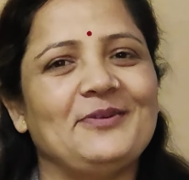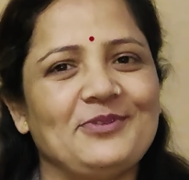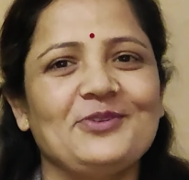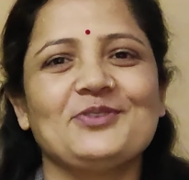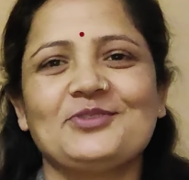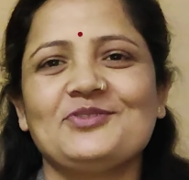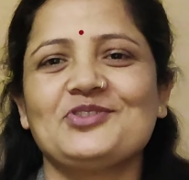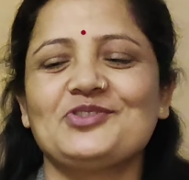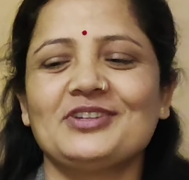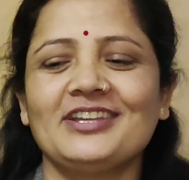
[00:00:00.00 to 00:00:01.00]
आप लोग सोच
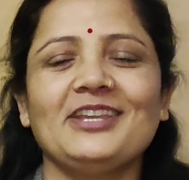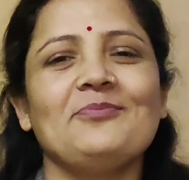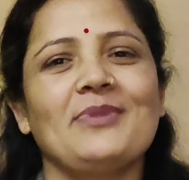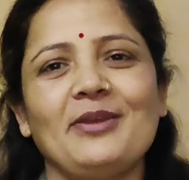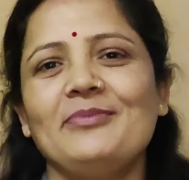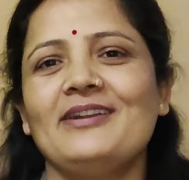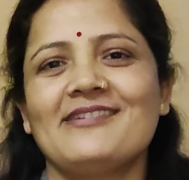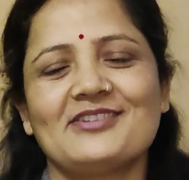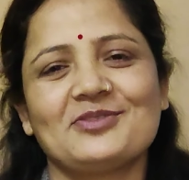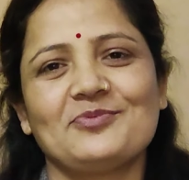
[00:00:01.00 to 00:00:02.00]
रहे होंगे कि मैं बेड
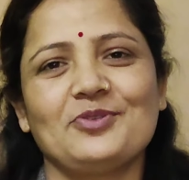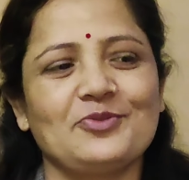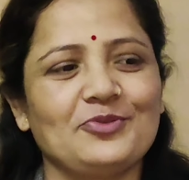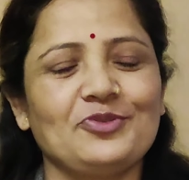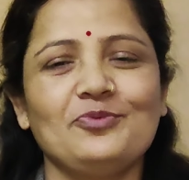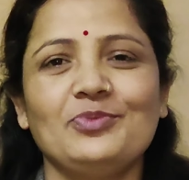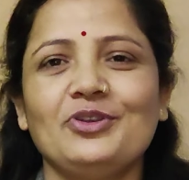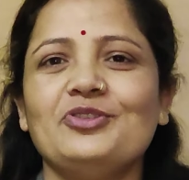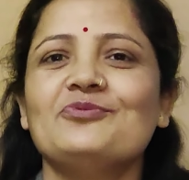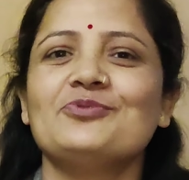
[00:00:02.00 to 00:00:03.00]
रेस्ट पे हूँ तो
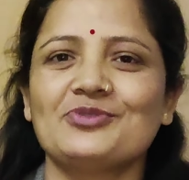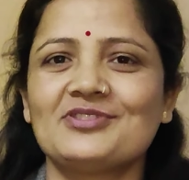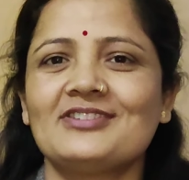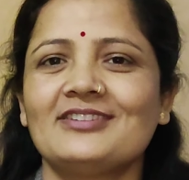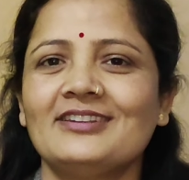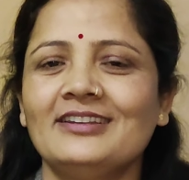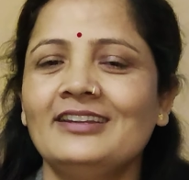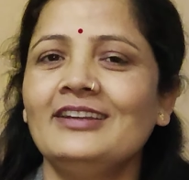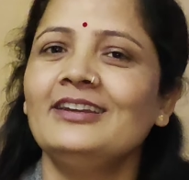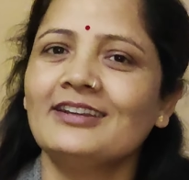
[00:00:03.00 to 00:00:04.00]
वीडियो पोस्ट
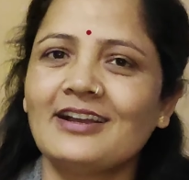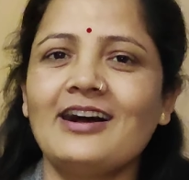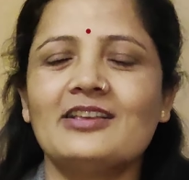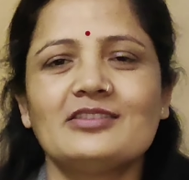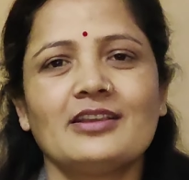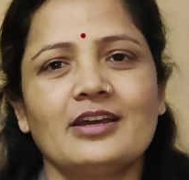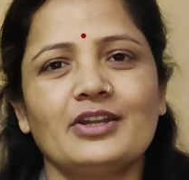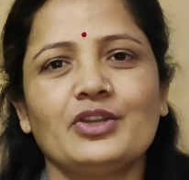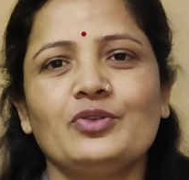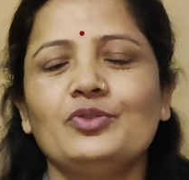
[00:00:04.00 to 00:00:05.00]
कहाँ से कर
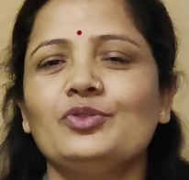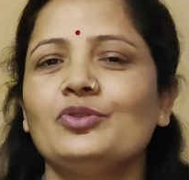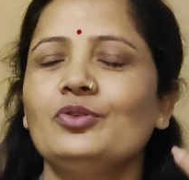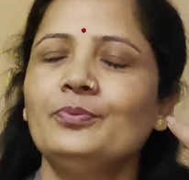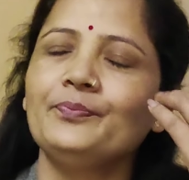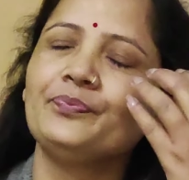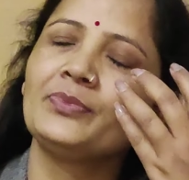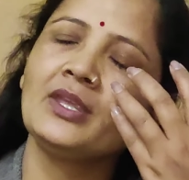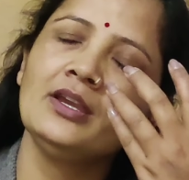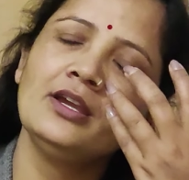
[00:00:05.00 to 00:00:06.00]
रही हूँ तो
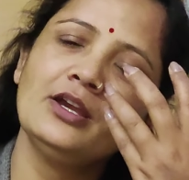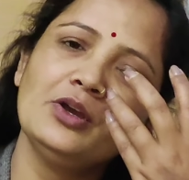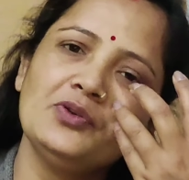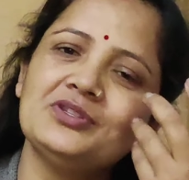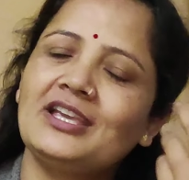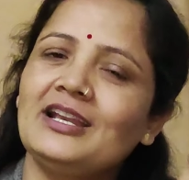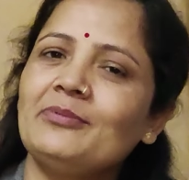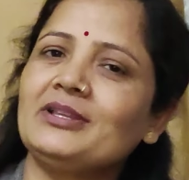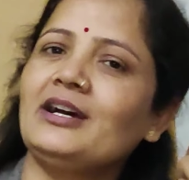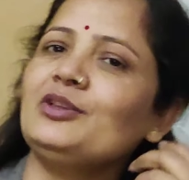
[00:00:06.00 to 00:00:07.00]
उसके लिए
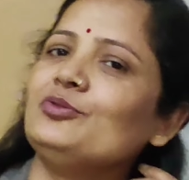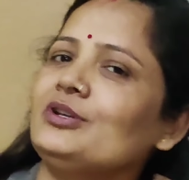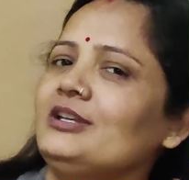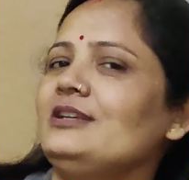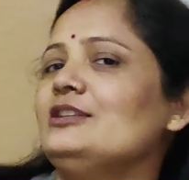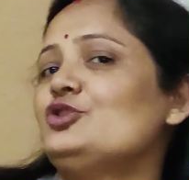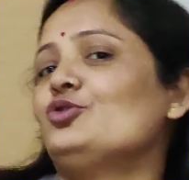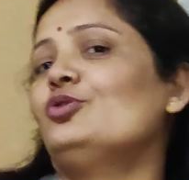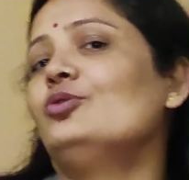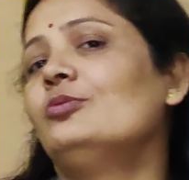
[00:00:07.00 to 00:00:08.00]
बता दूं कि
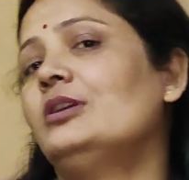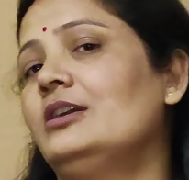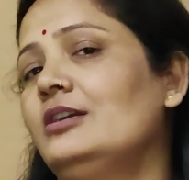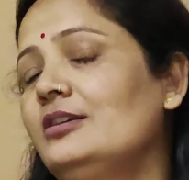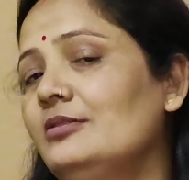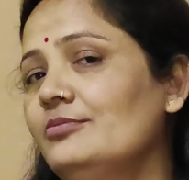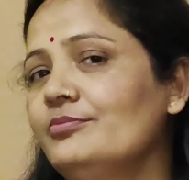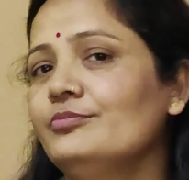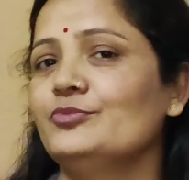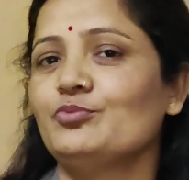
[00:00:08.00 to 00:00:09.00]
जो आ,
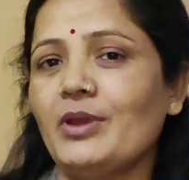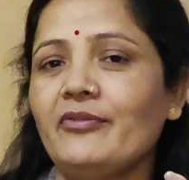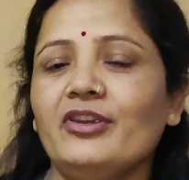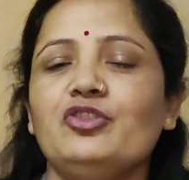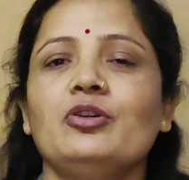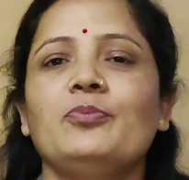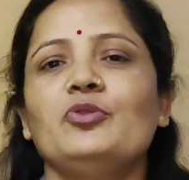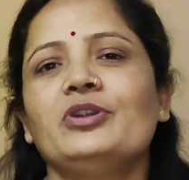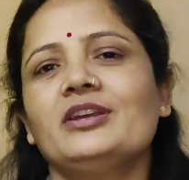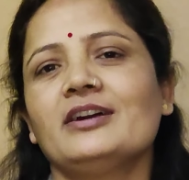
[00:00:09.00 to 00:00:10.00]
मैं वीडियो
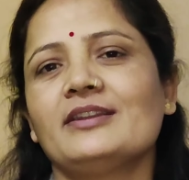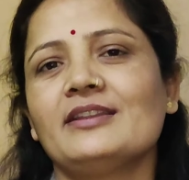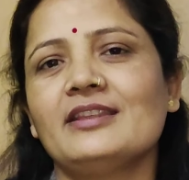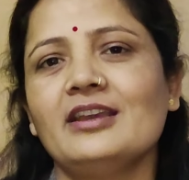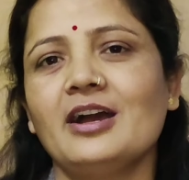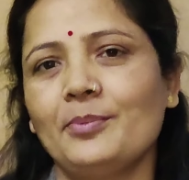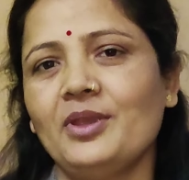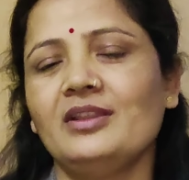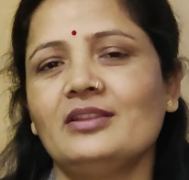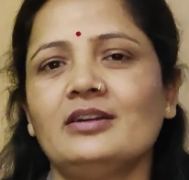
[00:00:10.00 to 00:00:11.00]
अपलोड कर रही थी
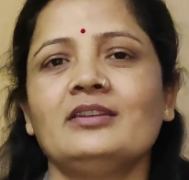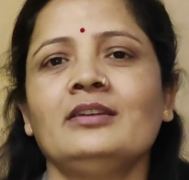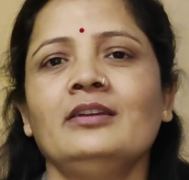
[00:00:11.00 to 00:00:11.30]
अभी तक